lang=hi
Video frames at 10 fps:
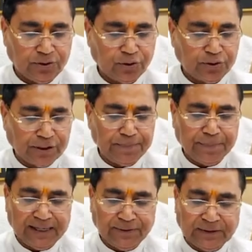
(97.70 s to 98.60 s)
जो स्वयं
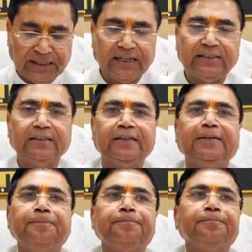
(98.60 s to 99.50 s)
पार्टी विद्यार्थी
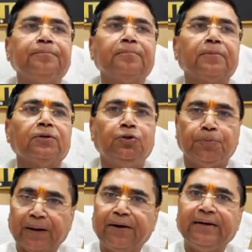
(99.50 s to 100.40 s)
थे
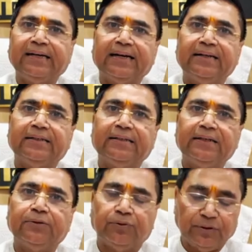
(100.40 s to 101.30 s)
जो प्राइवेट कैंडिडेट
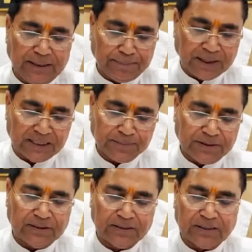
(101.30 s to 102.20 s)
थे उनकी पास
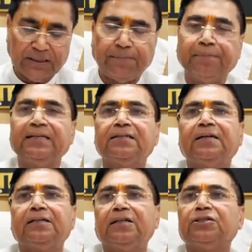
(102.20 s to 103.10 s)
प्रतिशतता
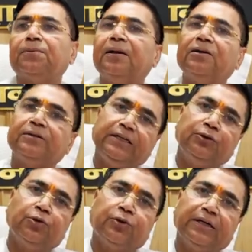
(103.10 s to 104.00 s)
पैंसठ दशमलव
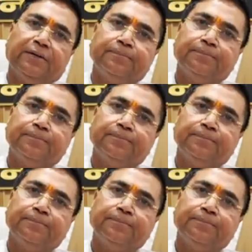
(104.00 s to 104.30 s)
तीन दो रही